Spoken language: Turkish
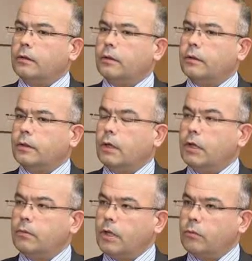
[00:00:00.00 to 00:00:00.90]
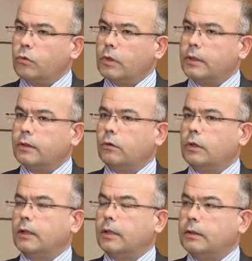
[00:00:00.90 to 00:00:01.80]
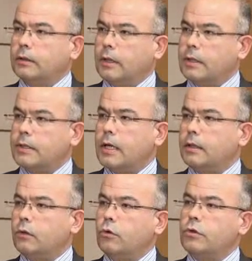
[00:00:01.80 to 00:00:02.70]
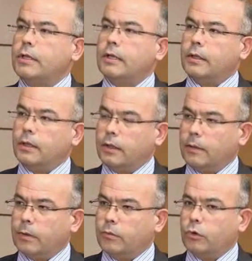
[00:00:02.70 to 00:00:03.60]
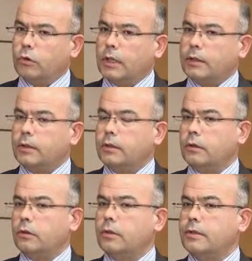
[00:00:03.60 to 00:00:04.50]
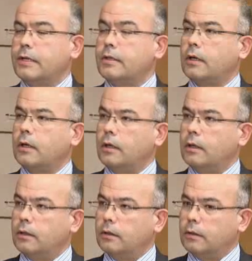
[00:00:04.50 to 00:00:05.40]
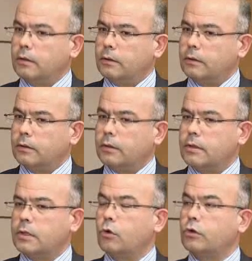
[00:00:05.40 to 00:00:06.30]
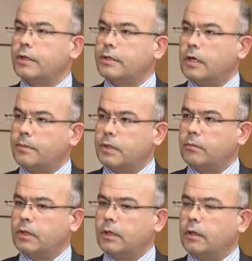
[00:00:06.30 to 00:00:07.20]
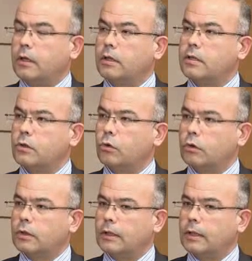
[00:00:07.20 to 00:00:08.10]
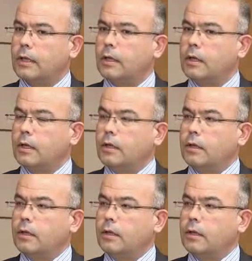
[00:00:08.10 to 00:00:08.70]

E, devlet memurları olan kadınlar zaten önceden de yapabiliyorlardı. E, SSK e, sigortası kapsamındaki kadın sigortalılara